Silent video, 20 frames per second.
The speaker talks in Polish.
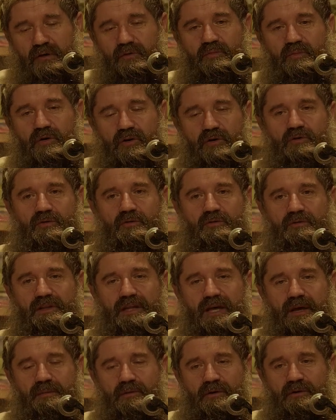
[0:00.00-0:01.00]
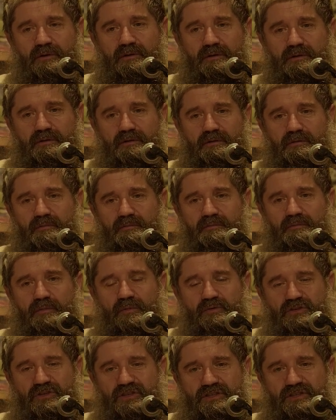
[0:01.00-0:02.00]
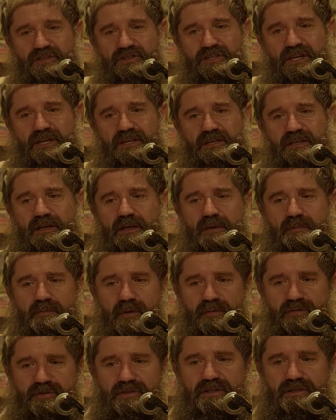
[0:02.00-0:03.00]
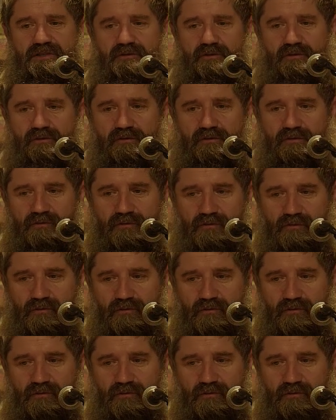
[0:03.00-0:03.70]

Panu Bogu demon poprzez grzech i poprzez to